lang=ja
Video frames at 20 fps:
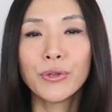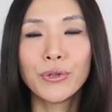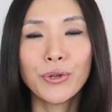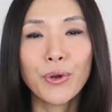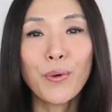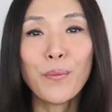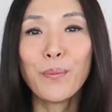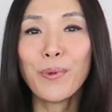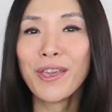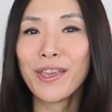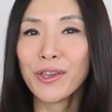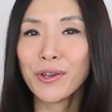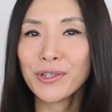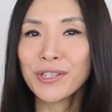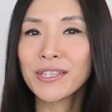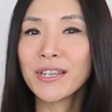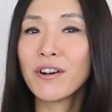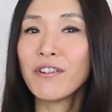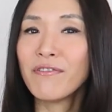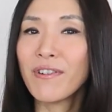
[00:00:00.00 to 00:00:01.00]
Don't beat
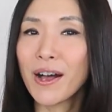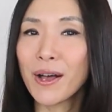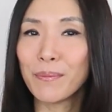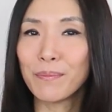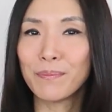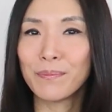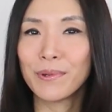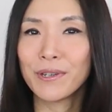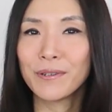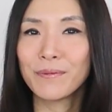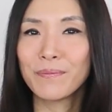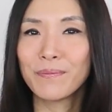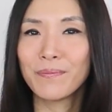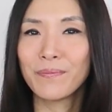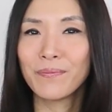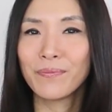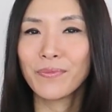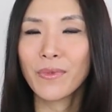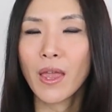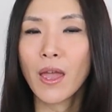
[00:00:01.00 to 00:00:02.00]
yourself up
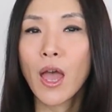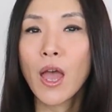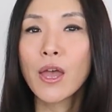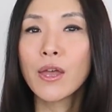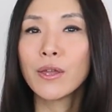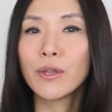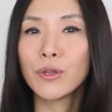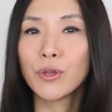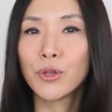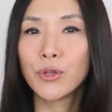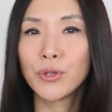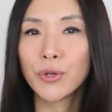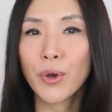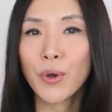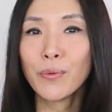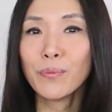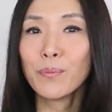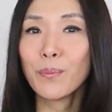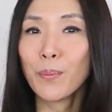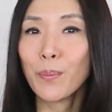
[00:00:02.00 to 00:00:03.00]

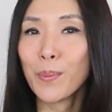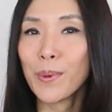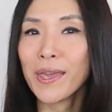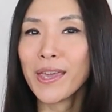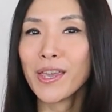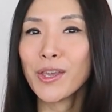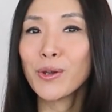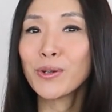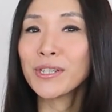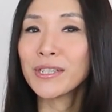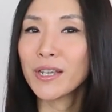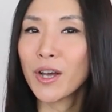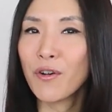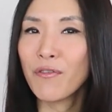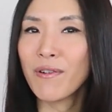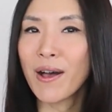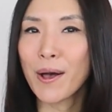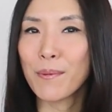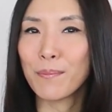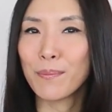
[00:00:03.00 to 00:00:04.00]
Don't beat
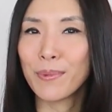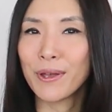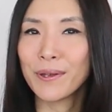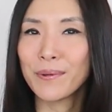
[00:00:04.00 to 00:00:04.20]
yourself up